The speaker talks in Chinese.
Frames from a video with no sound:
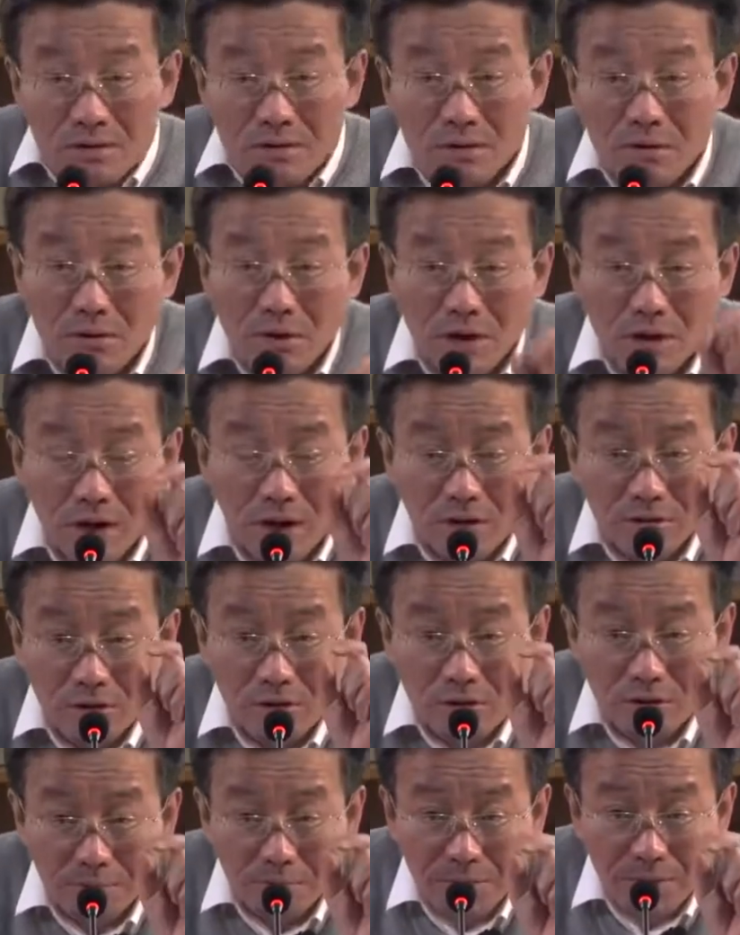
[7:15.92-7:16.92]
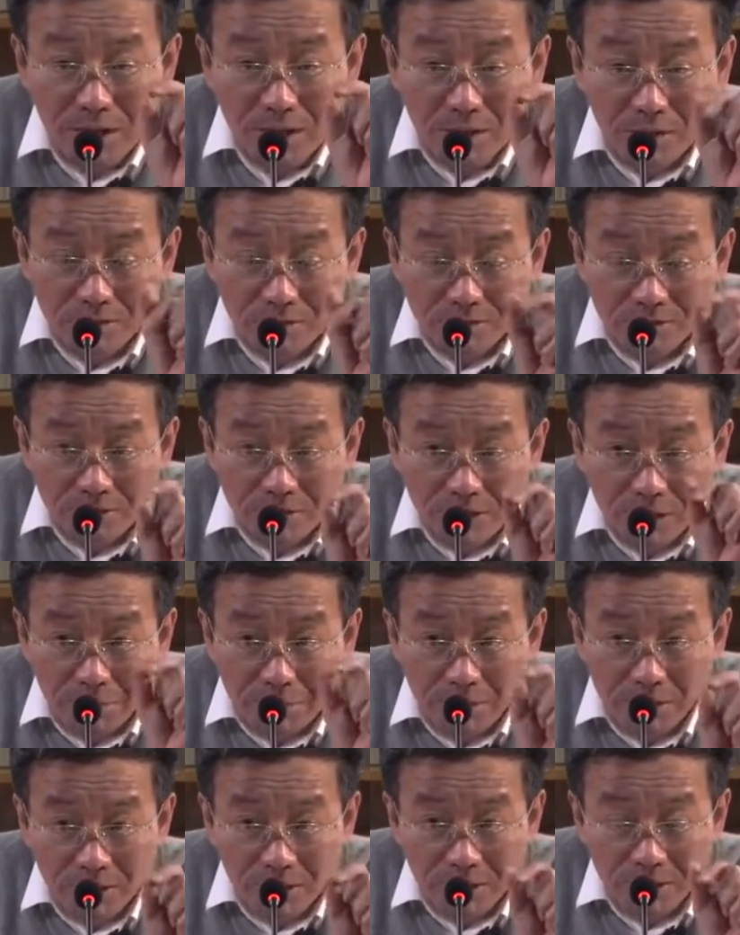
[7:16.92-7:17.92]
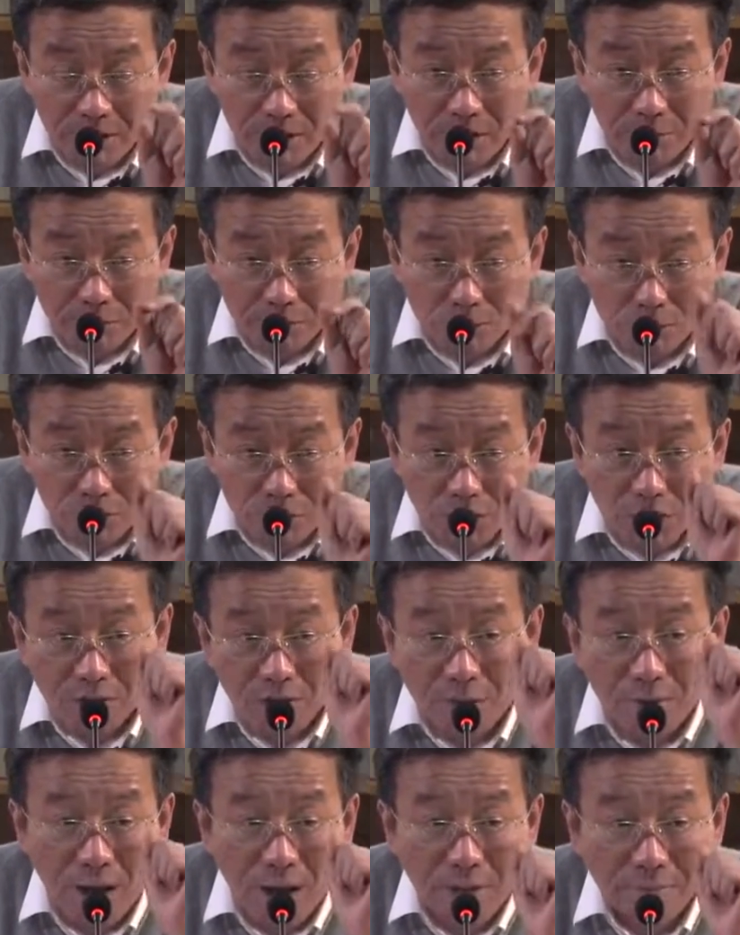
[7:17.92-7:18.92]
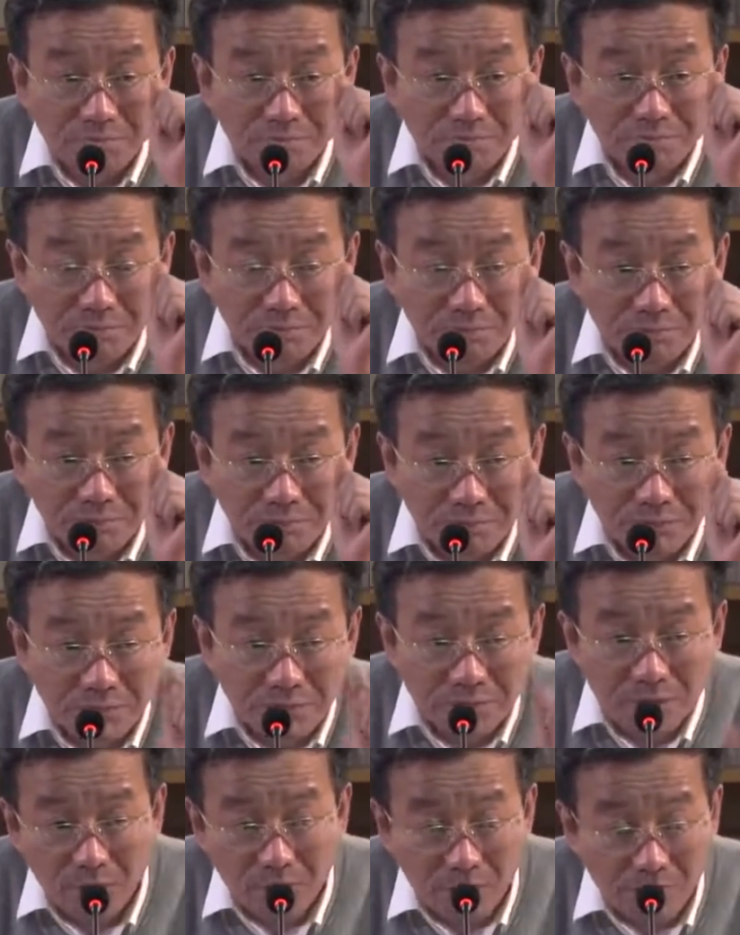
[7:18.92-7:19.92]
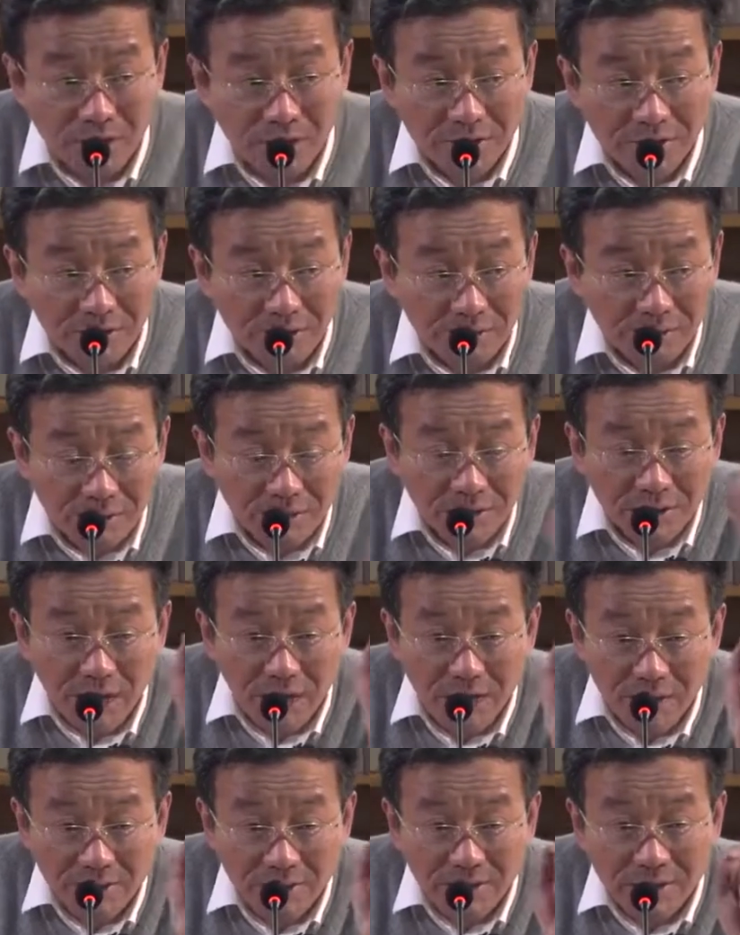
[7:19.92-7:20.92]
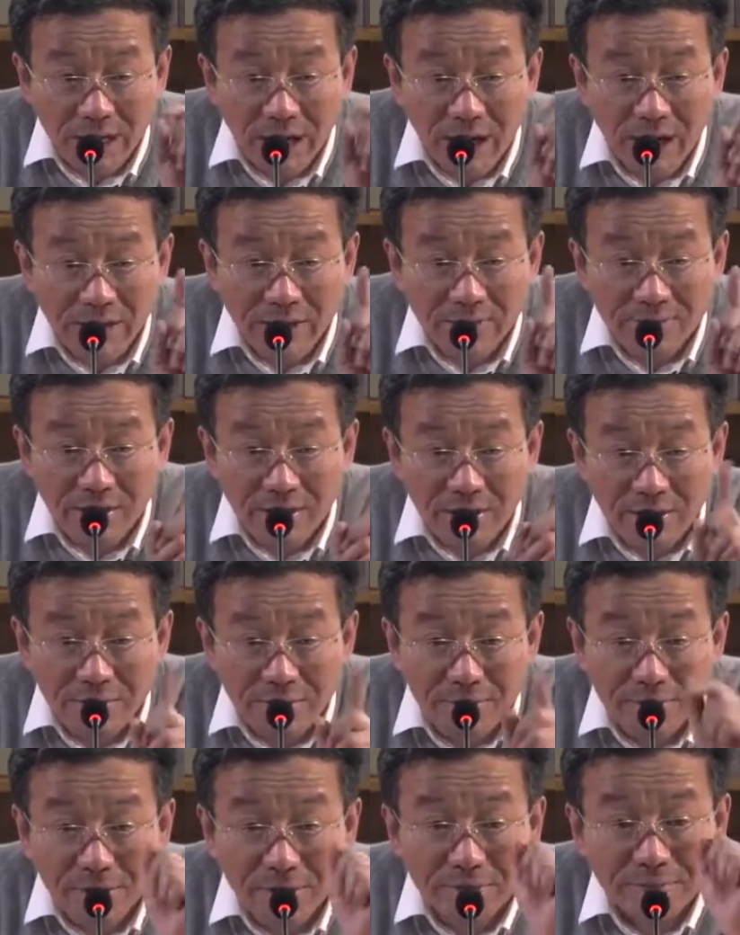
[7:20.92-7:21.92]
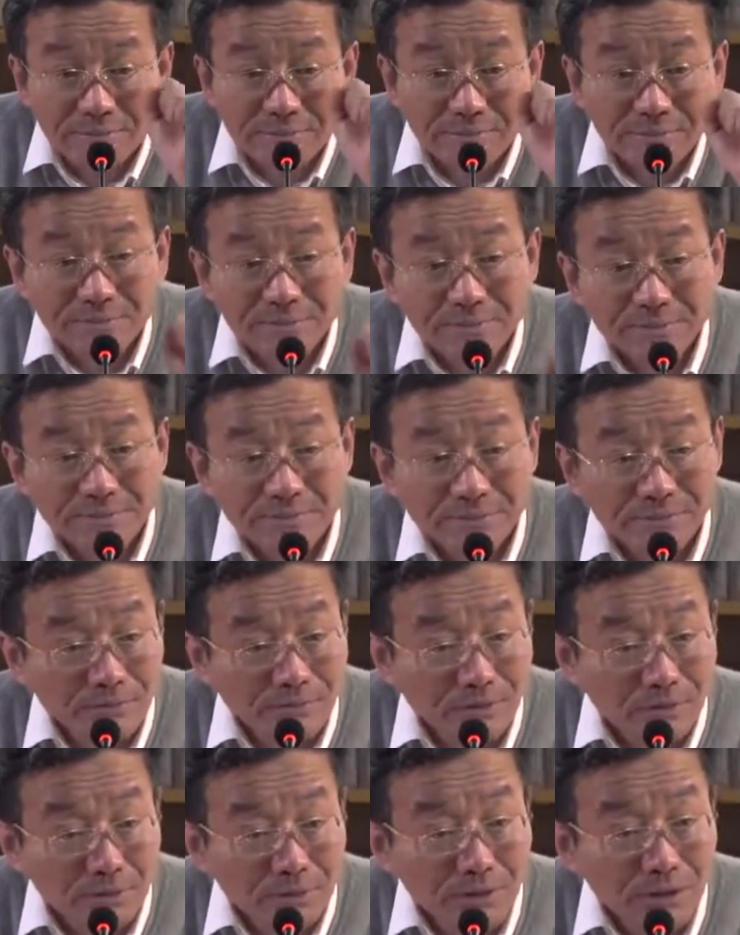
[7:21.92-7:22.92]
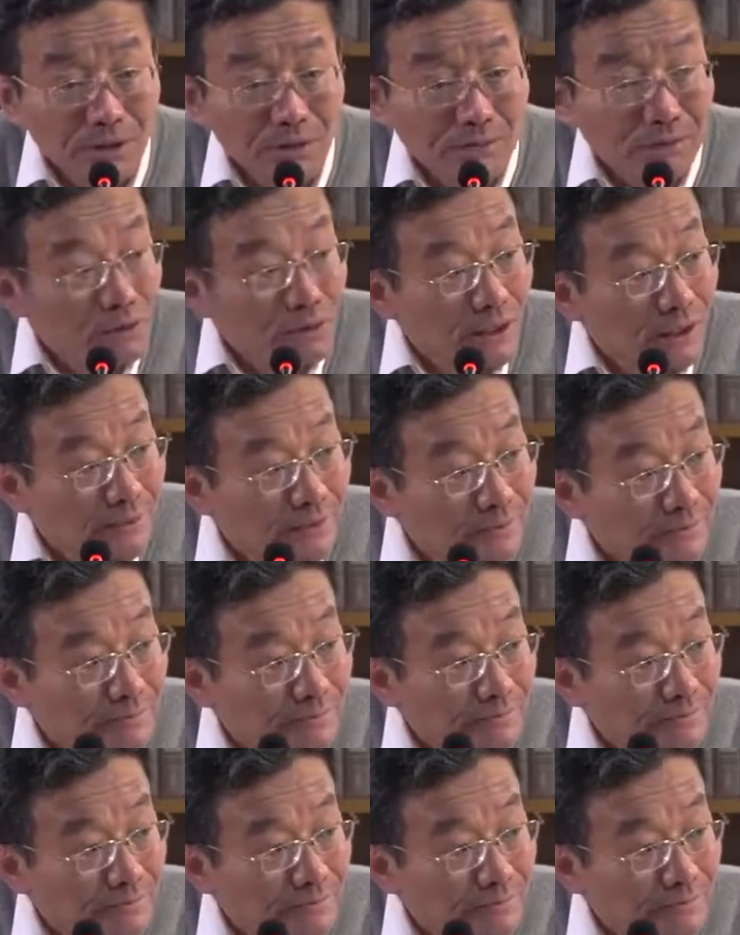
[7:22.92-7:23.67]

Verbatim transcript: 如果劳动必要劳动时间的比例进一步缩小的话，它会发生什么事情？裁减工人，我不需要那么多人，